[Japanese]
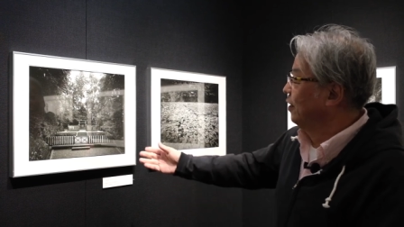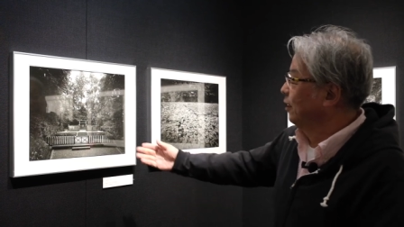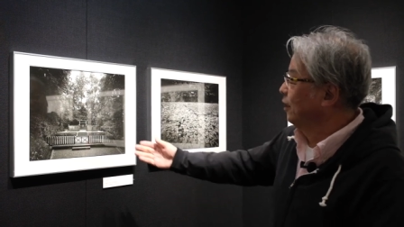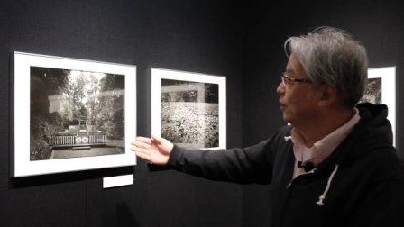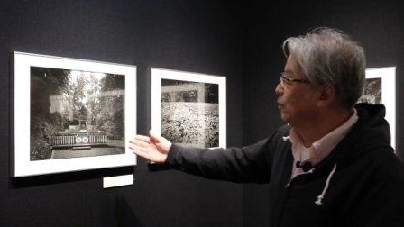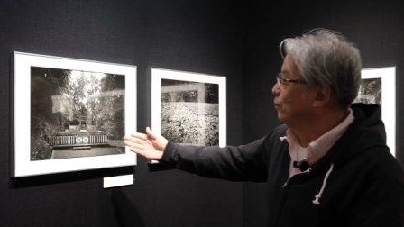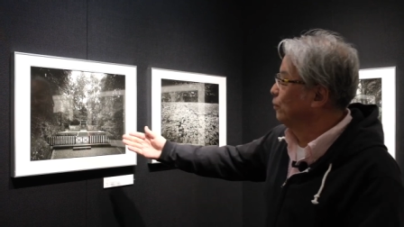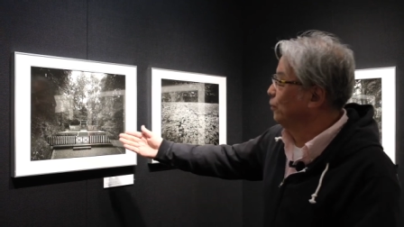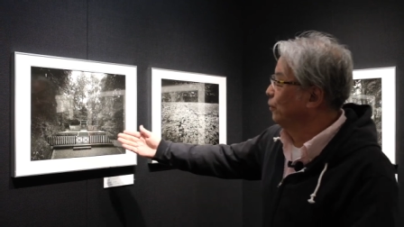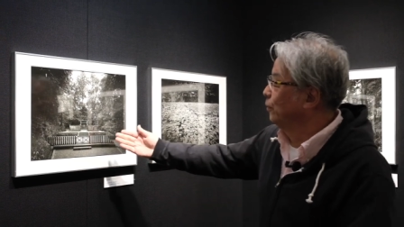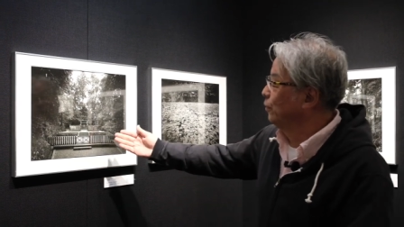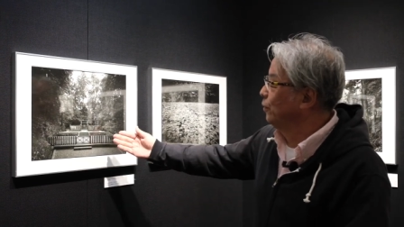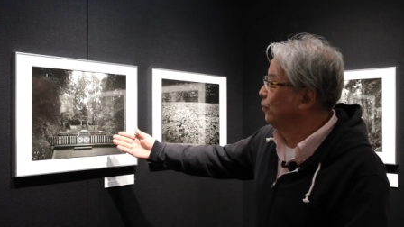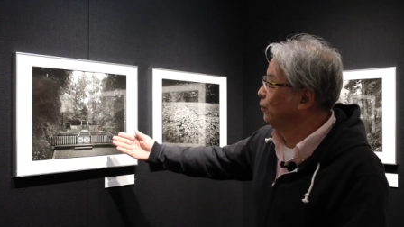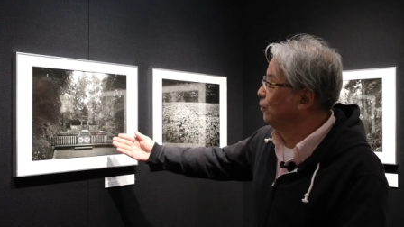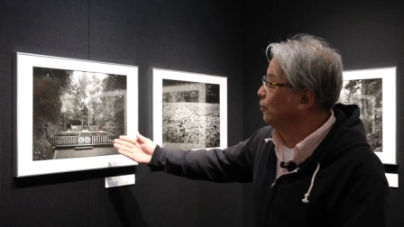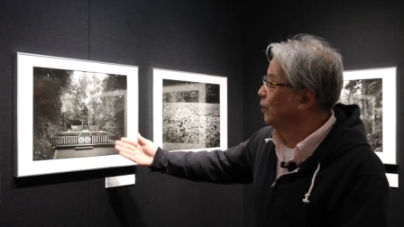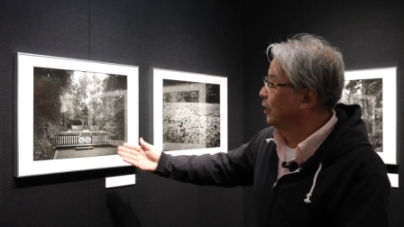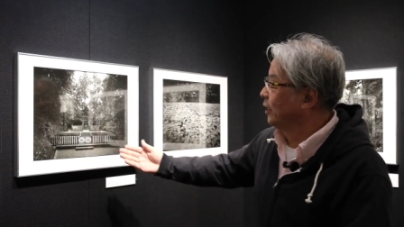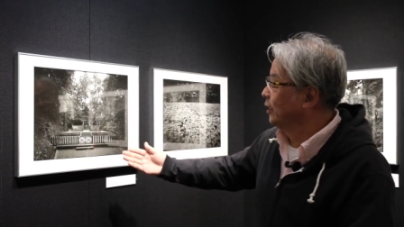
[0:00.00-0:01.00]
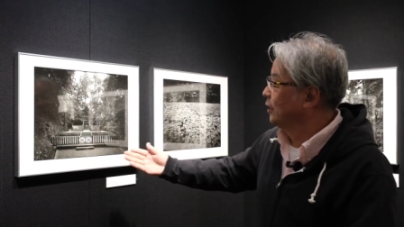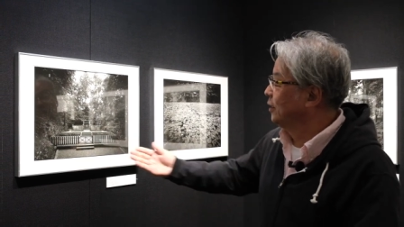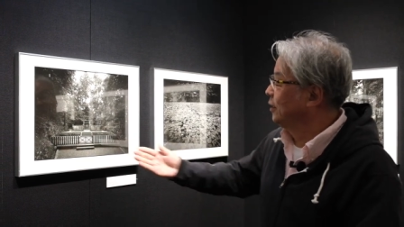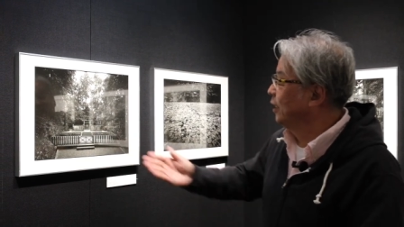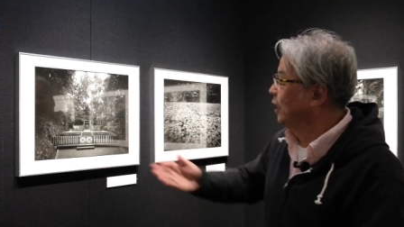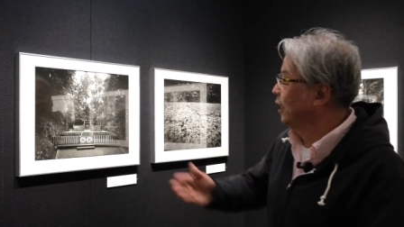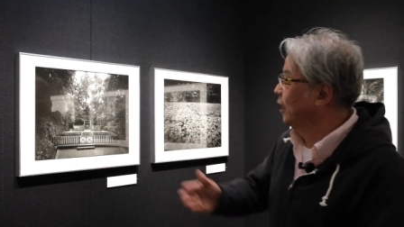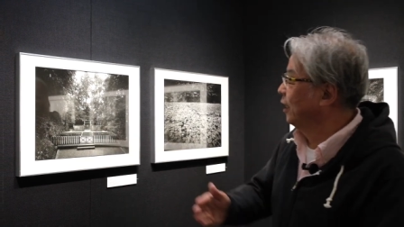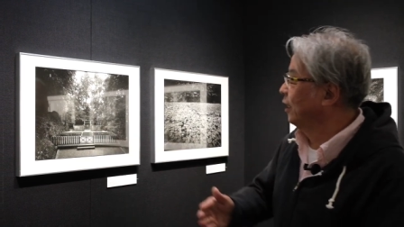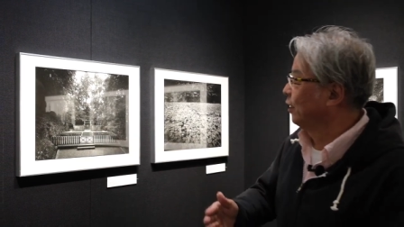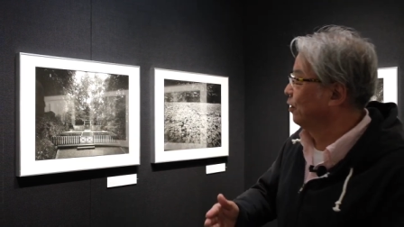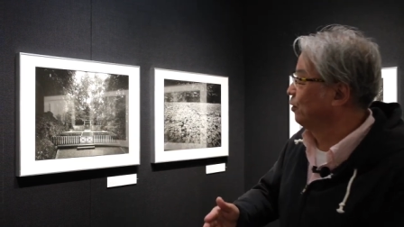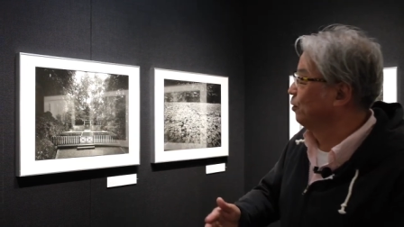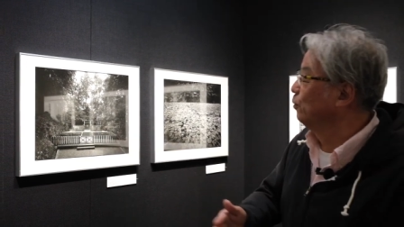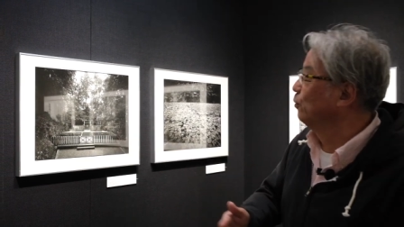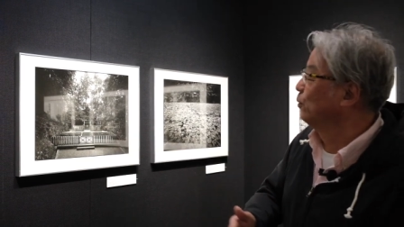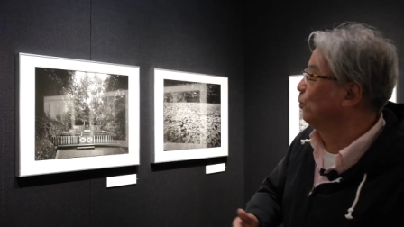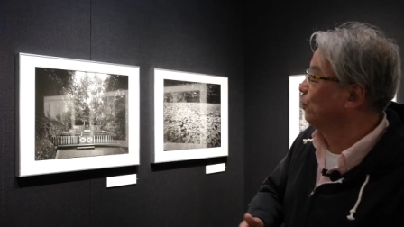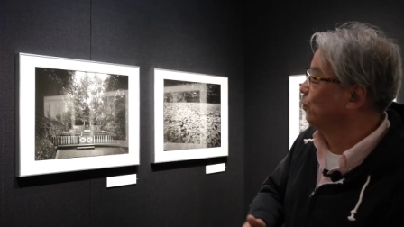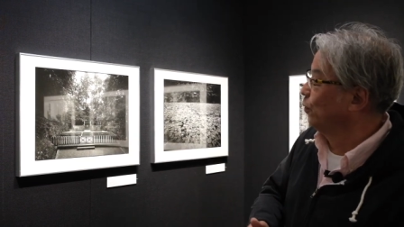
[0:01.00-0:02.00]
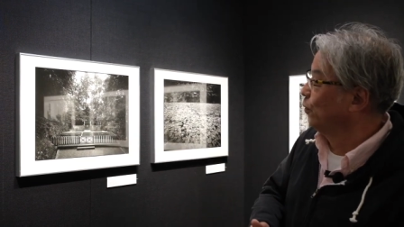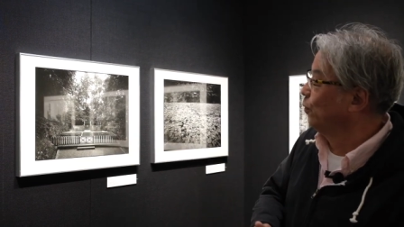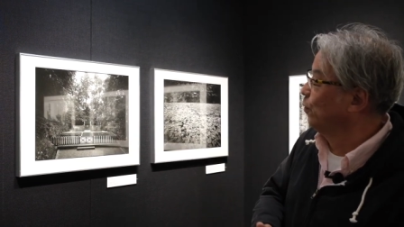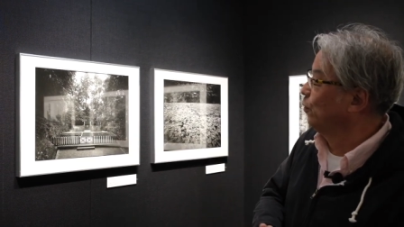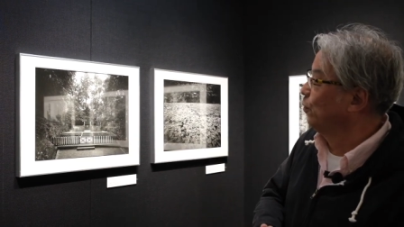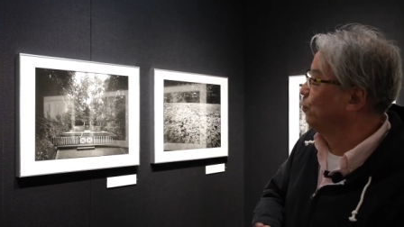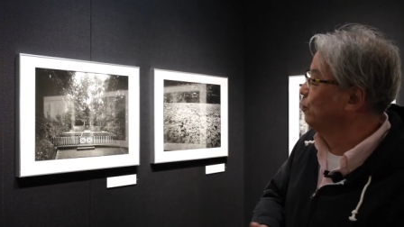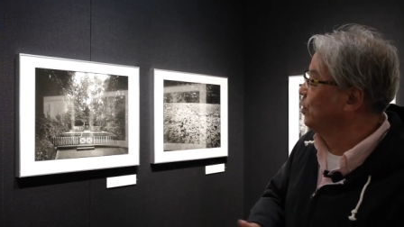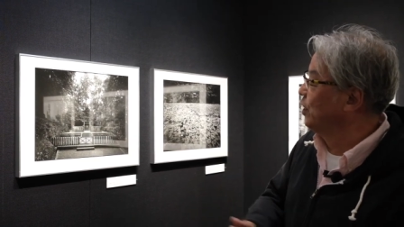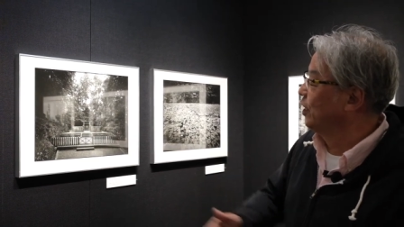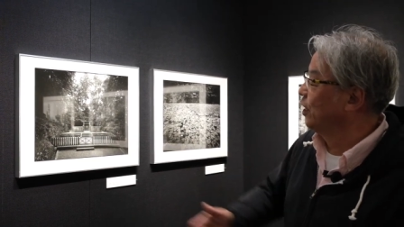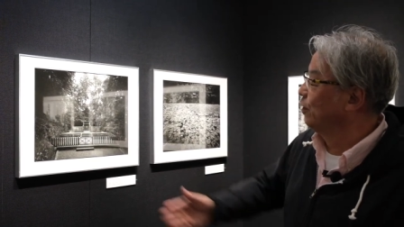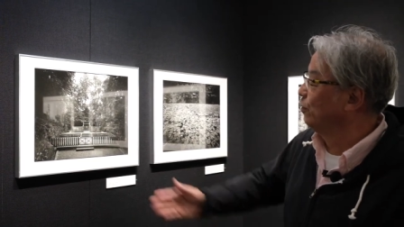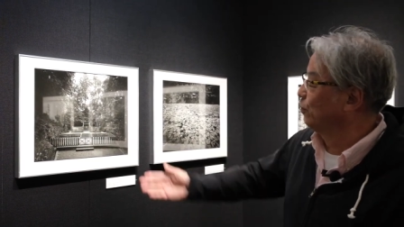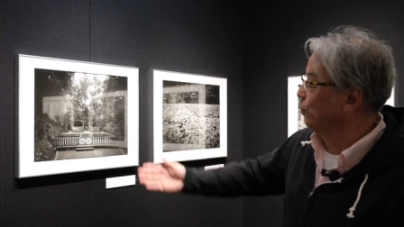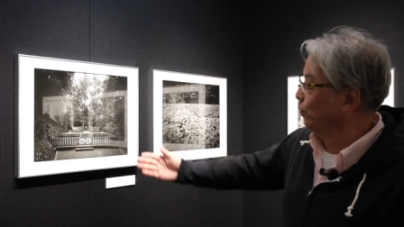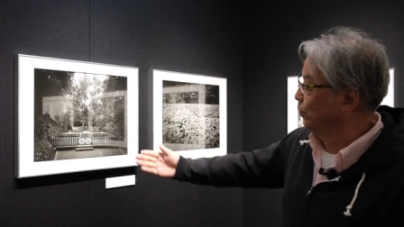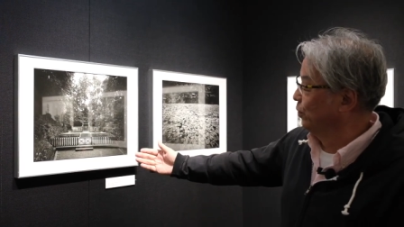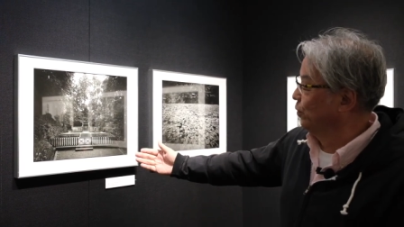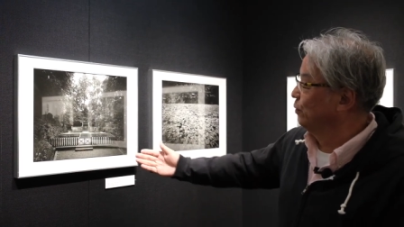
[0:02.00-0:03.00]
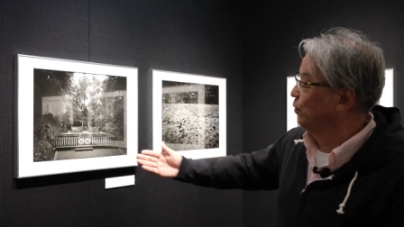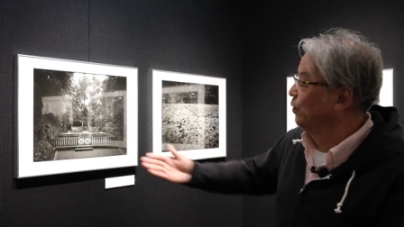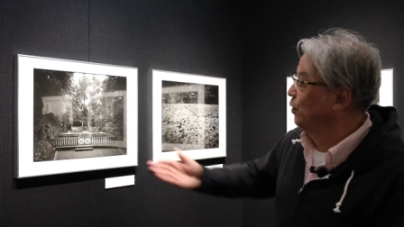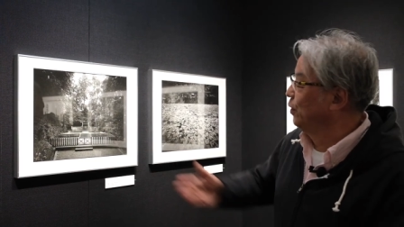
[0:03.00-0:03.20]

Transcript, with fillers: でこの陵はですね京都の方を見てるというっ